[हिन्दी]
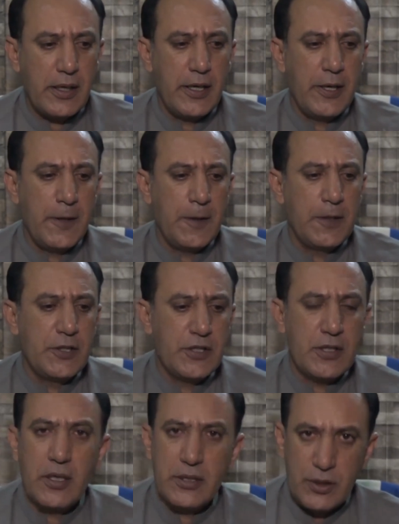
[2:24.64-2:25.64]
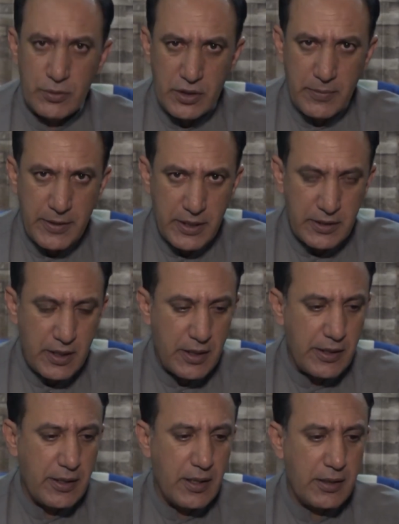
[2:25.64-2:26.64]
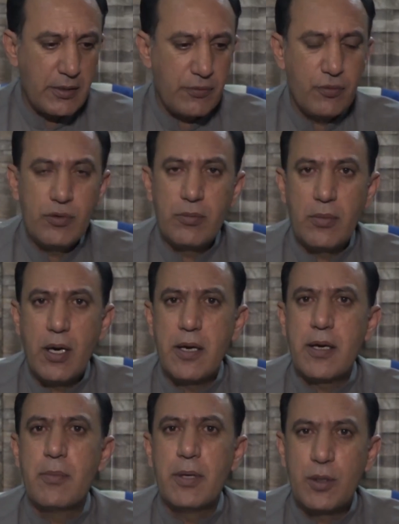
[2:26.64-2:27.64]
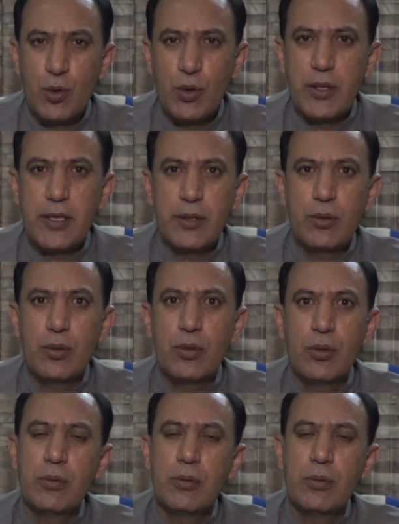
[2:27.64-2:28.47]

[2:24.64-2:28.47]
कि जिस तरह चौधरी बरदरान ने कहा कि फ़ोन आना बंद हो गए हैं तो